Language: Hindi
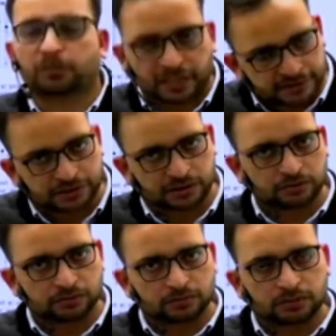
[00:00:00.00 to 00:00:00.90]
होता है
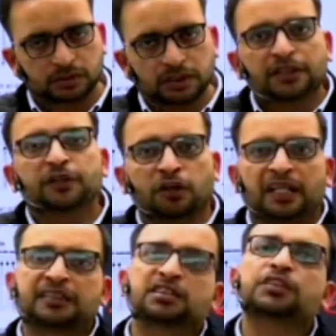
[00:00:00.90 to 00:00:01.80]
नॉर्मलाइजेशन
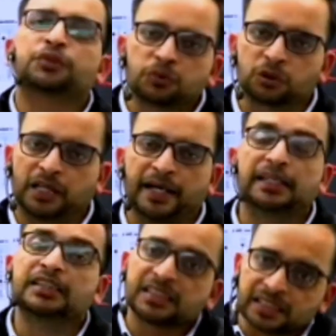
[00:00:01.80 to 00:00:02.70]
नॉर्मलाइजेशन क्यों
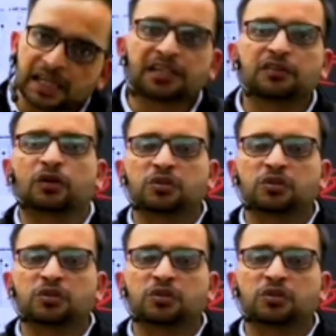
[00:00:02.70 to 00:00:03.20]
होता है इसी